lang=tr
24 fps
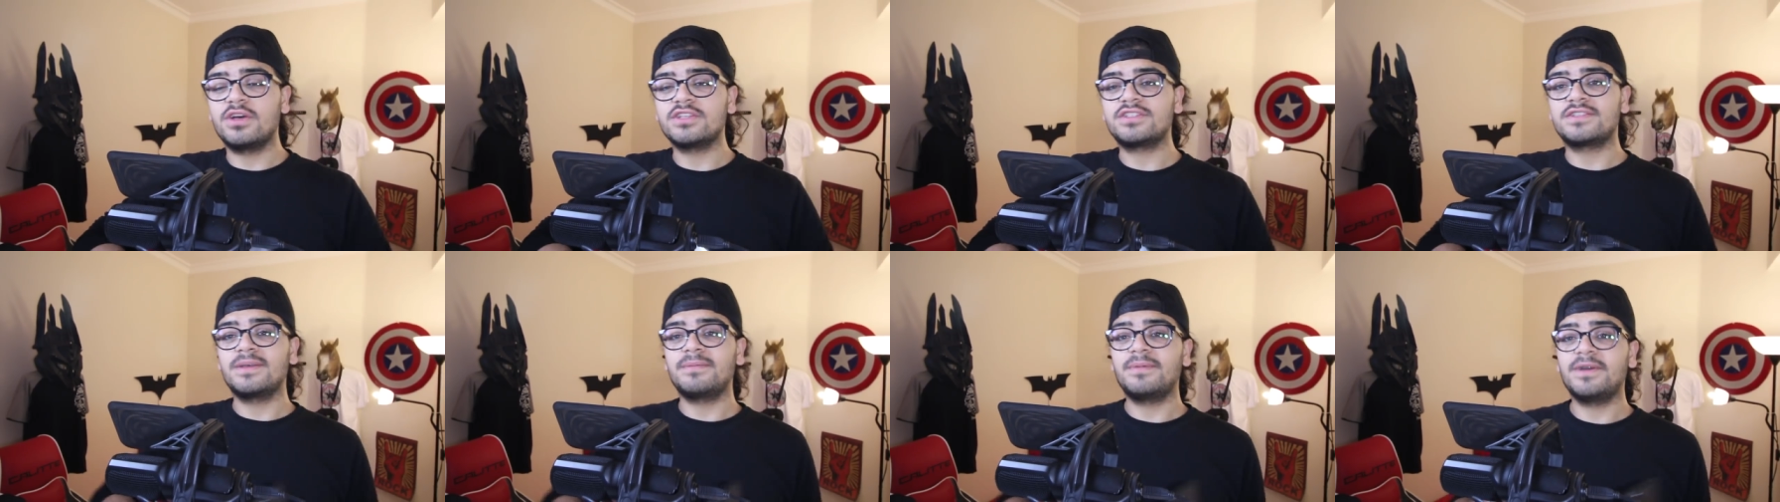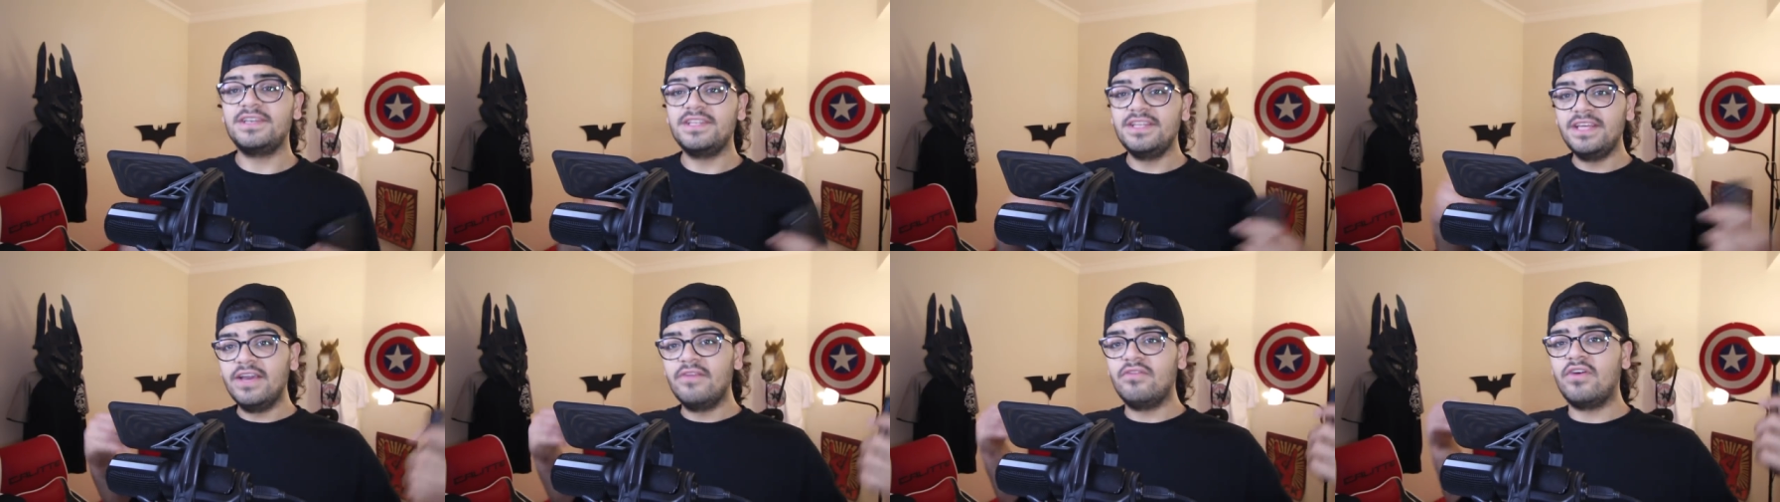
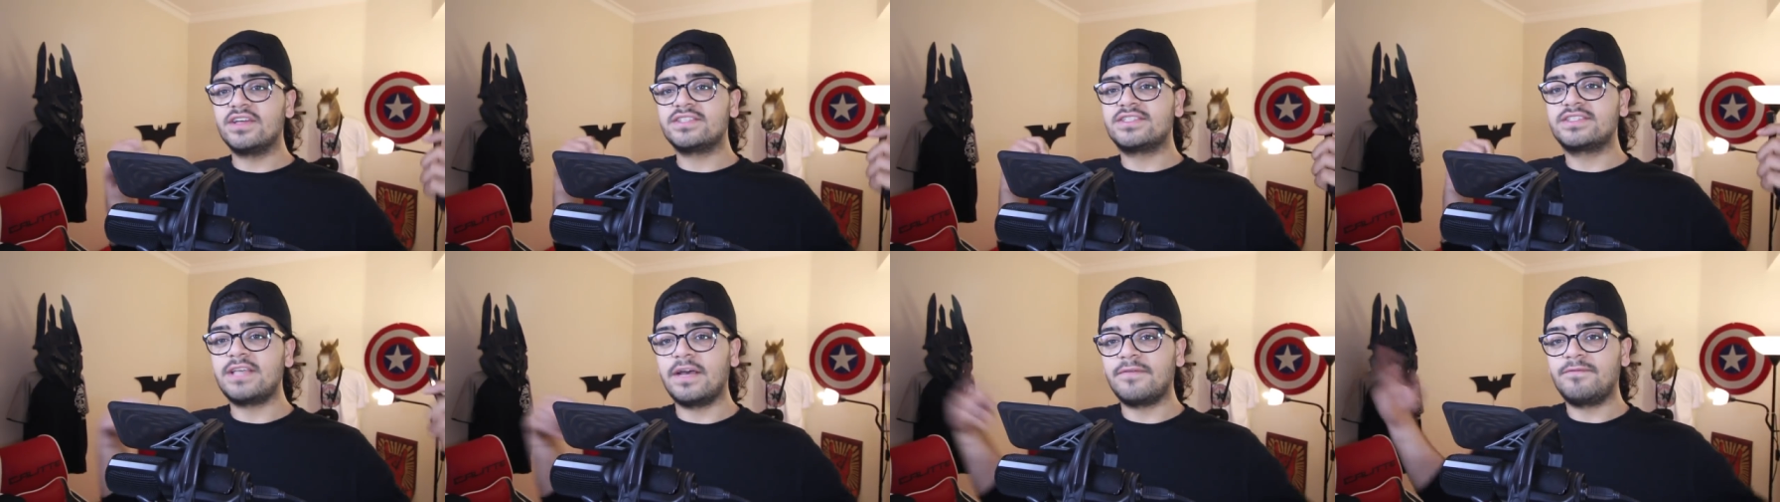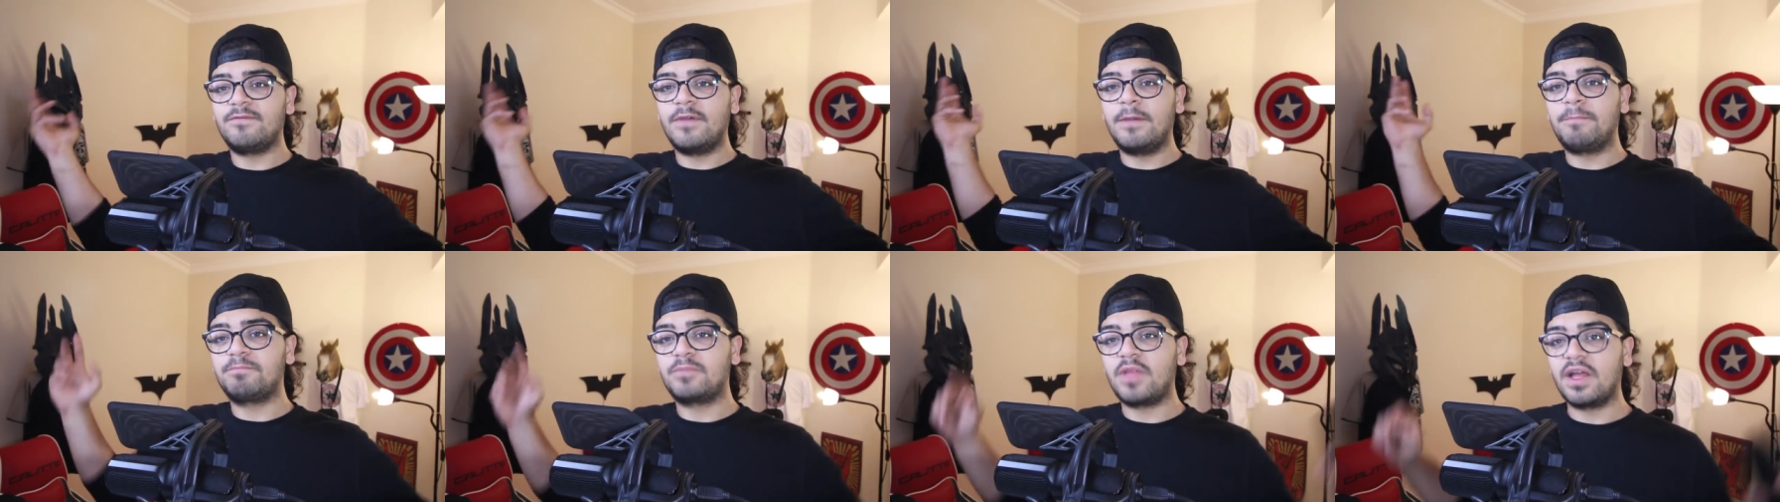WhatsApp'a niye
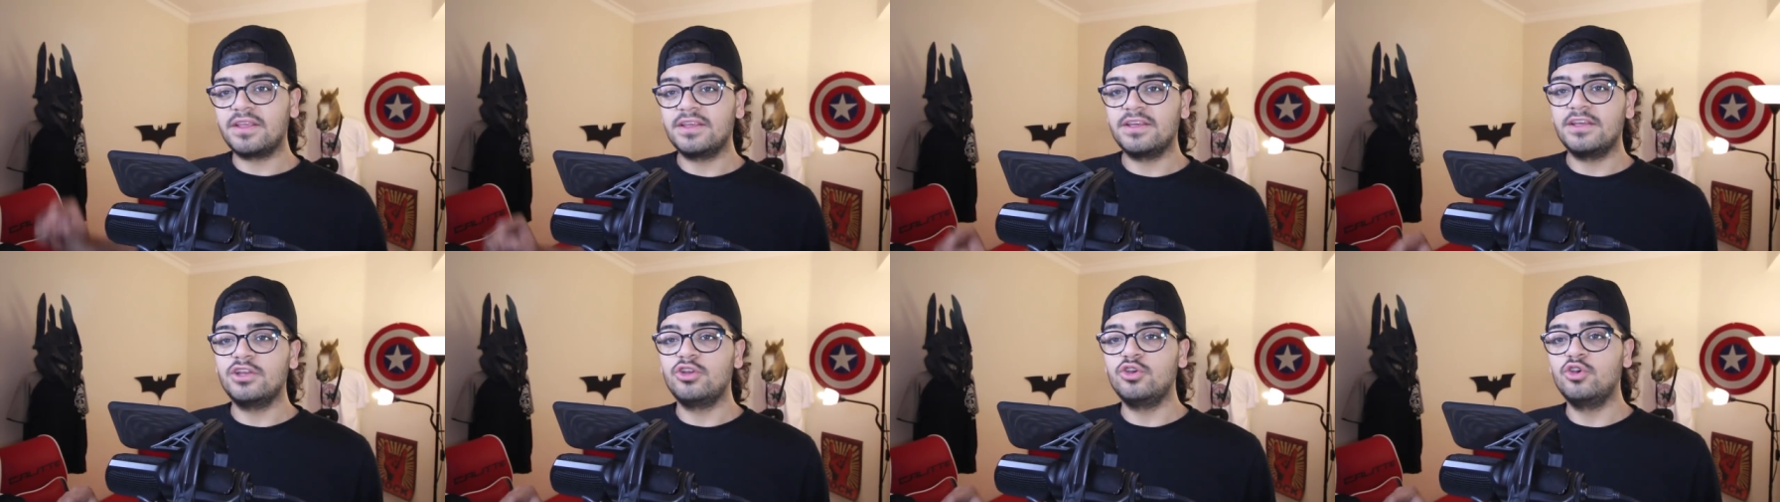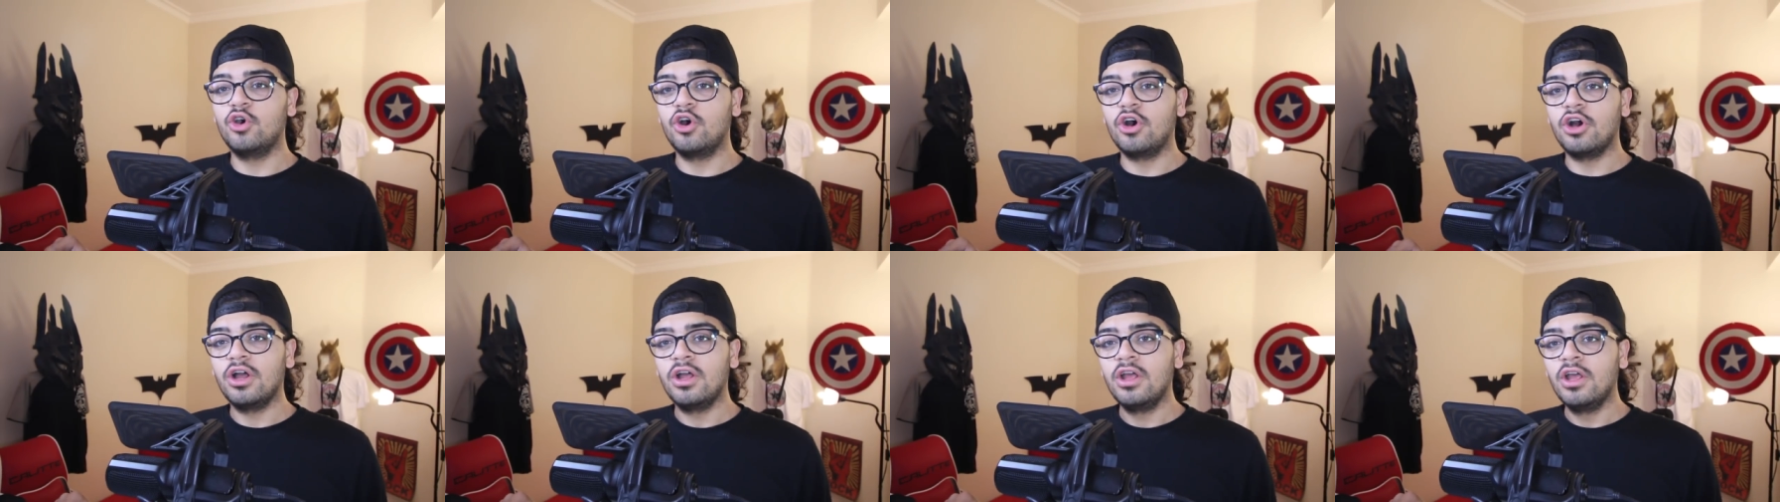WhatsApp webten
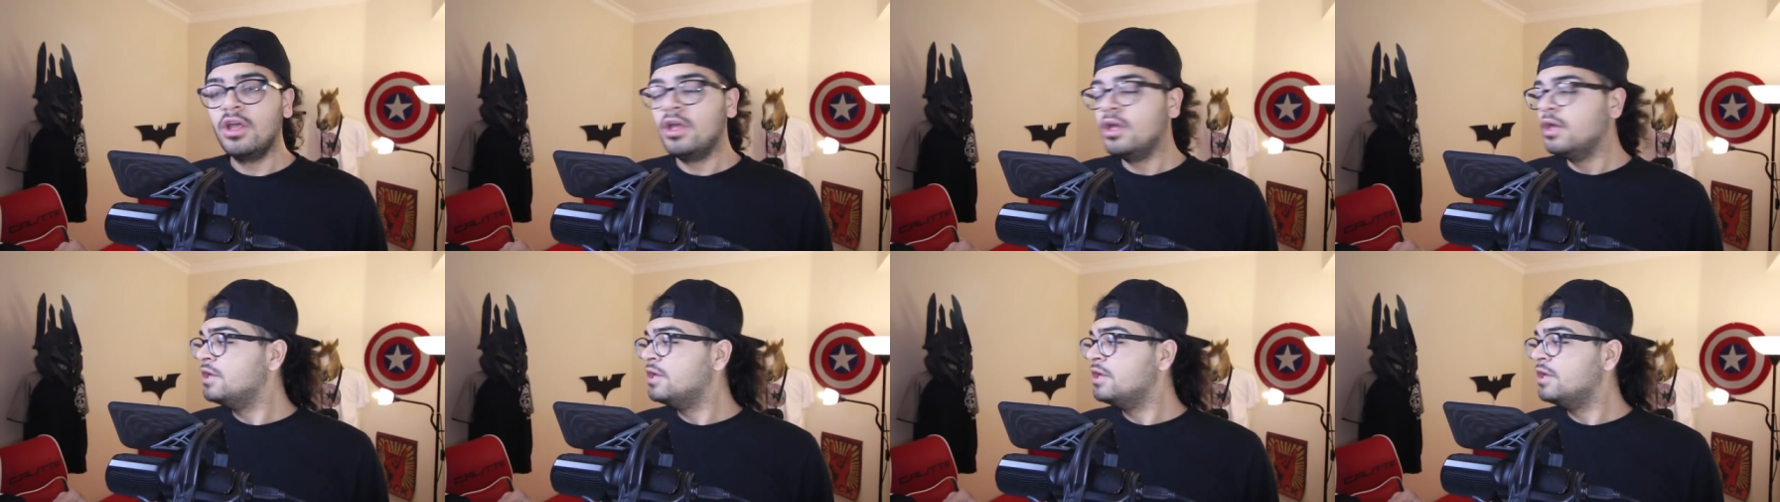giriyor?